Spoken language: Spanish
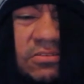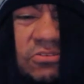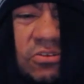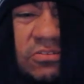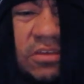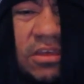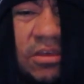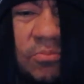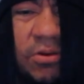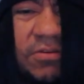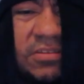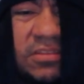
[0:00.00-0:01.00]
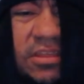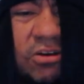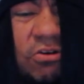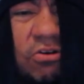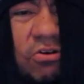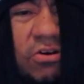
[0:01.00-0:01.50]
Entonces voy a ver si
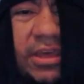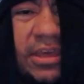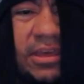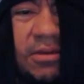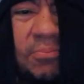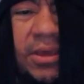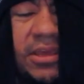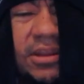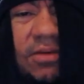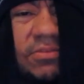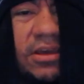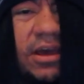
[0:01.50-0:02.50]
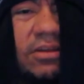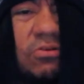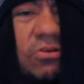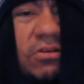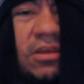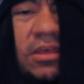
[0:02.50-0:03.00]
dejo eh, Minecraft de
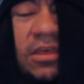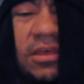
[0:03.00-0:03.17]
Hardcore,